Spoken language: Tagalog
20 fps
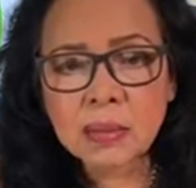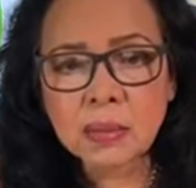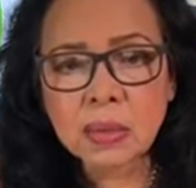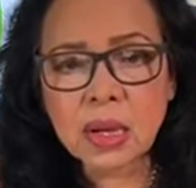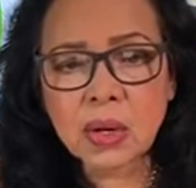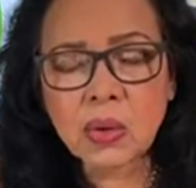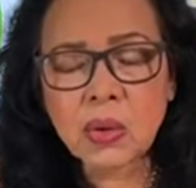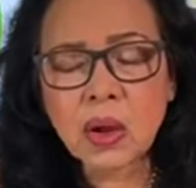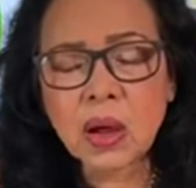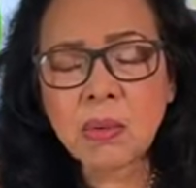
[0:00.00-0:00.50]

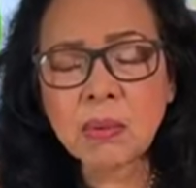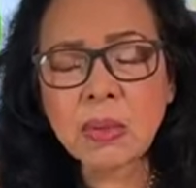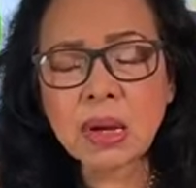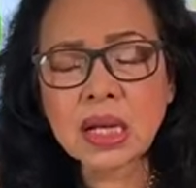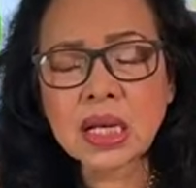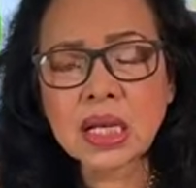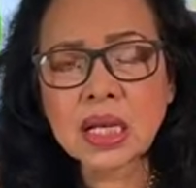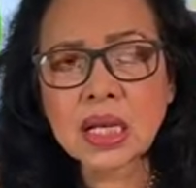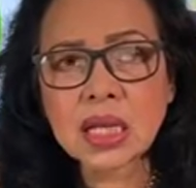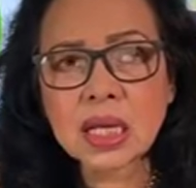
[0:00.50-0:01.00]
Meron kang
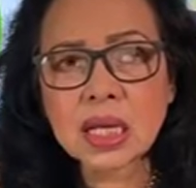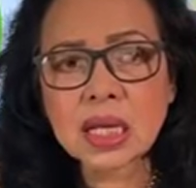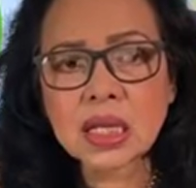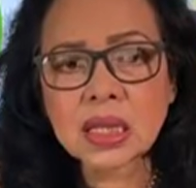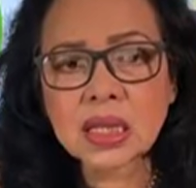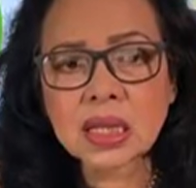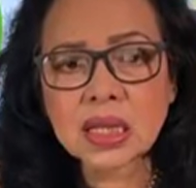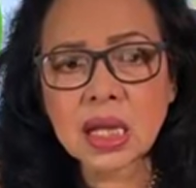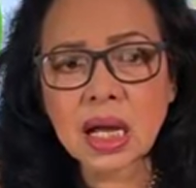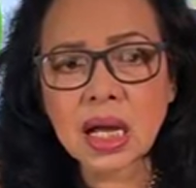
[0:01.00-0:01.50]

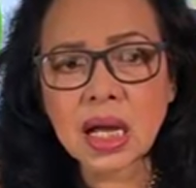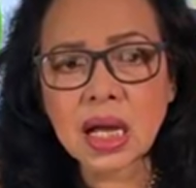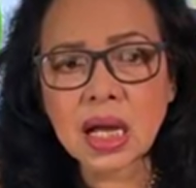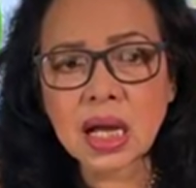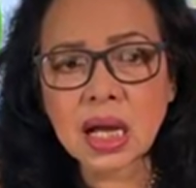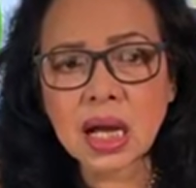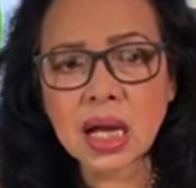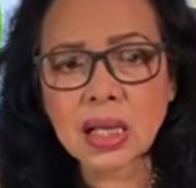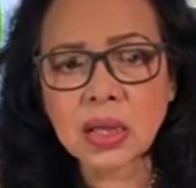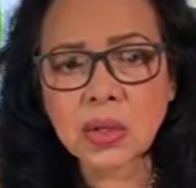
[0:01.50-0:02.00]
maliliit
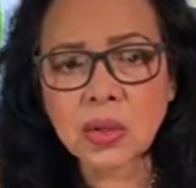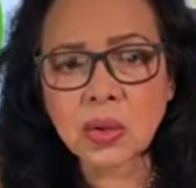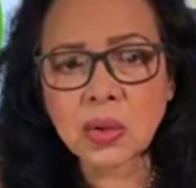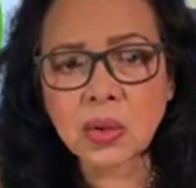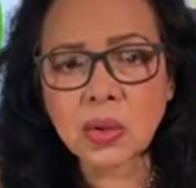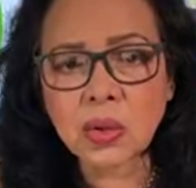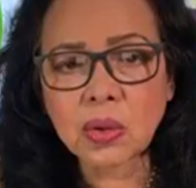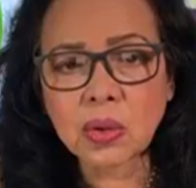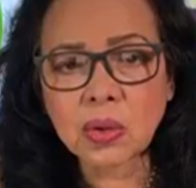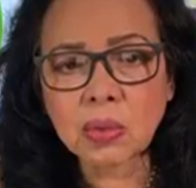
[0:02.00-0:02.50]
na
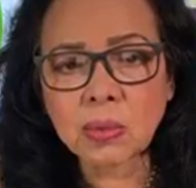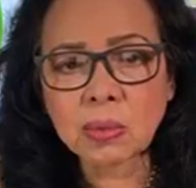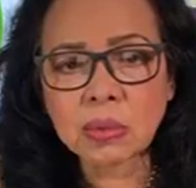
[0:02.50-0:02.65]
ano,